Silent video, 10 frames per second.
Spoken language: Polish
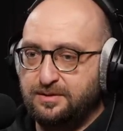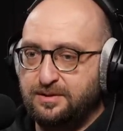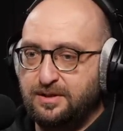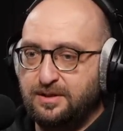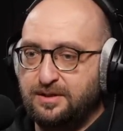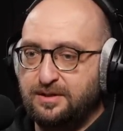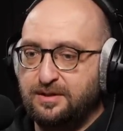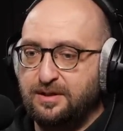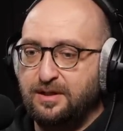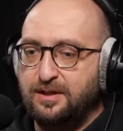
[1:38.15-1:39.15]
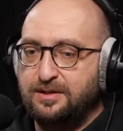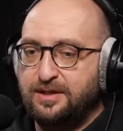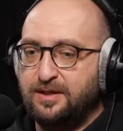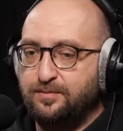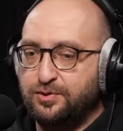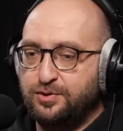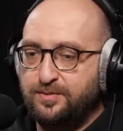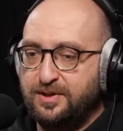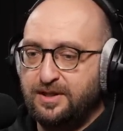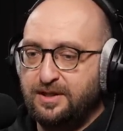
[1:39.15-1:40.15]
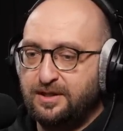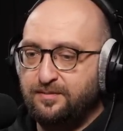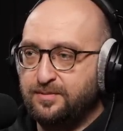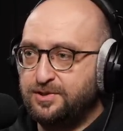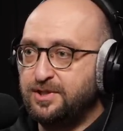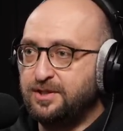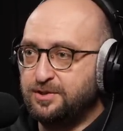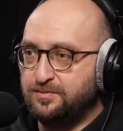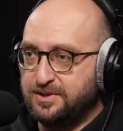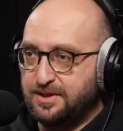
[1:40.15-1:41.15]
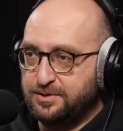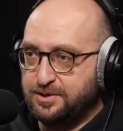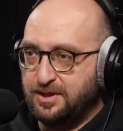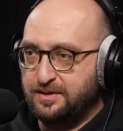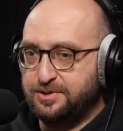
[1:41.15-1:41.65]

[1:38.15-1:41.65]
na takim poziomie, na jakim chcieliśmy zawsze,